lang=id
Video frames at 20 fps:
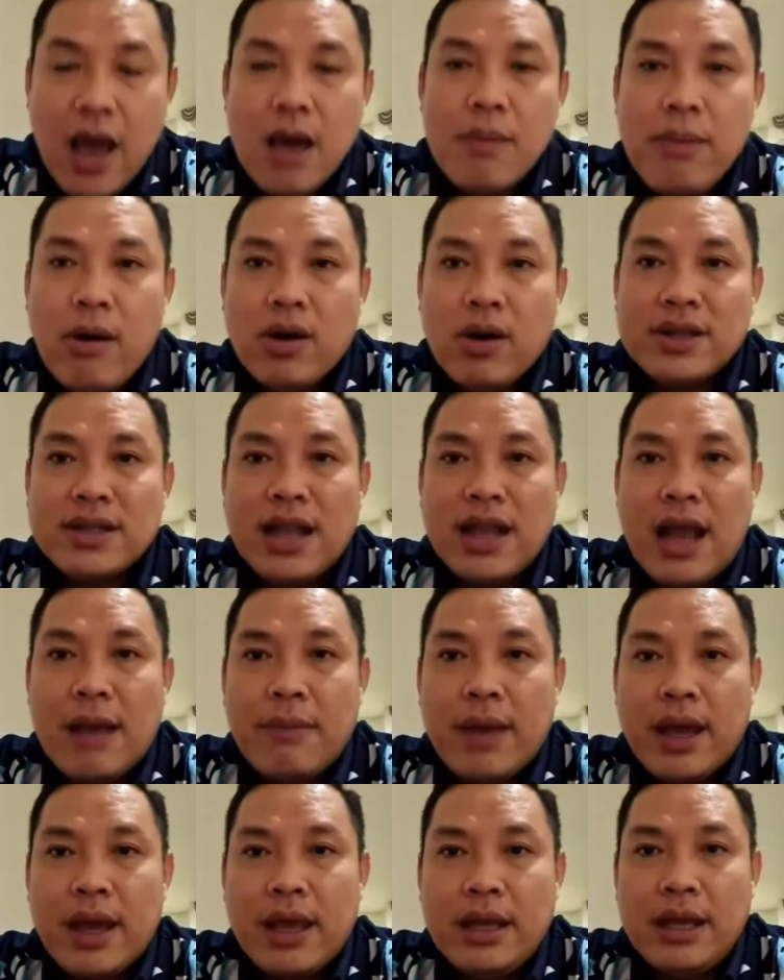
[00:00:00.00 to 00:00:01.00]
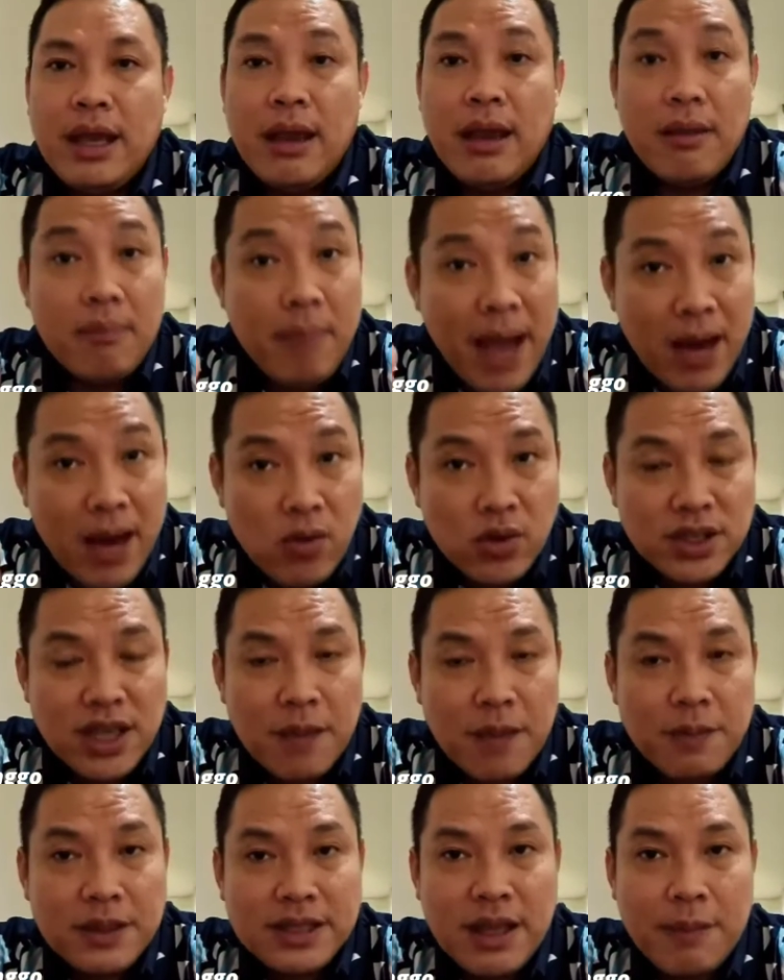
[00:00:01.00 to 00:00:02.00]
bahwa selama ini
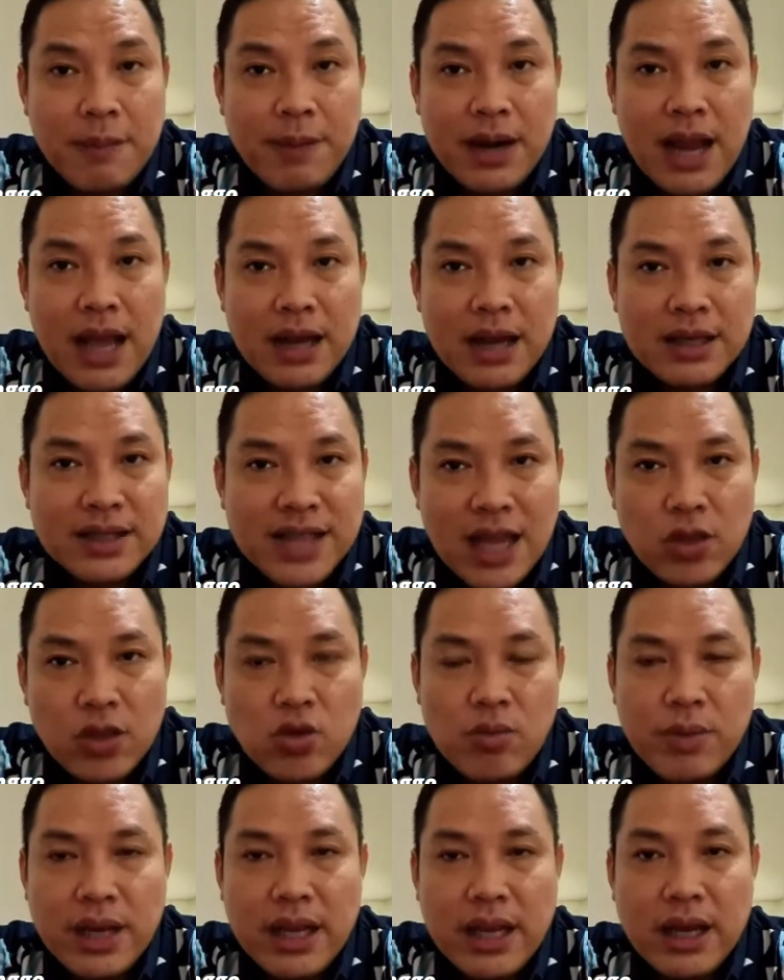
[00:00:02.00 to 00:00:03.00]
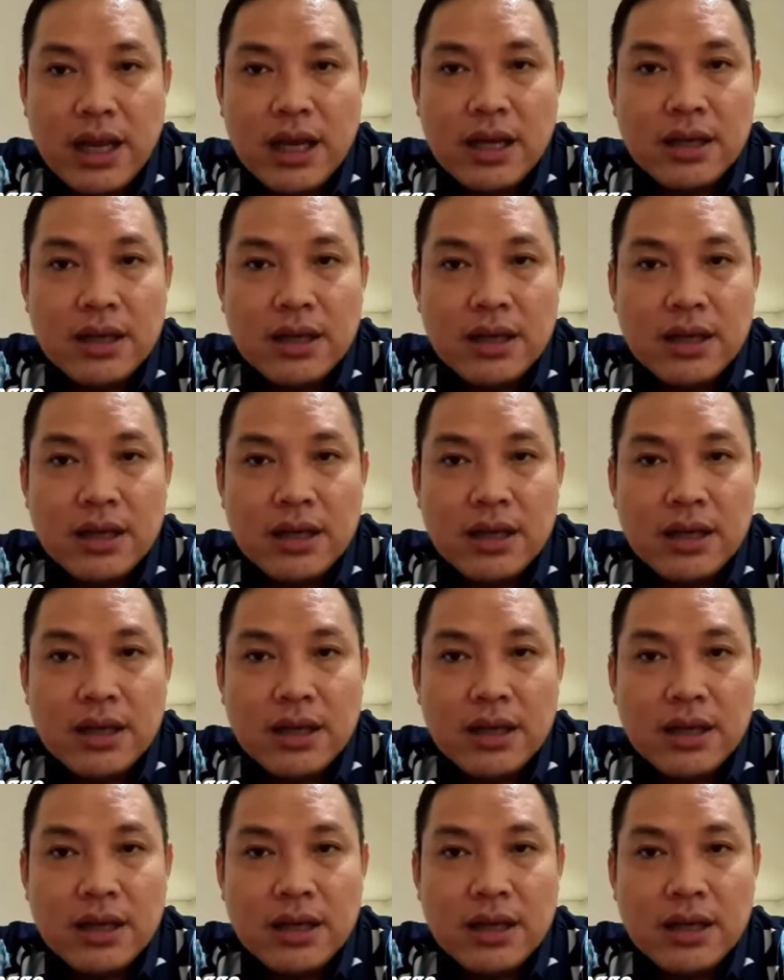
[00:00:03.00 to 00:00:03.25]
manusia bisa berlari satu menit,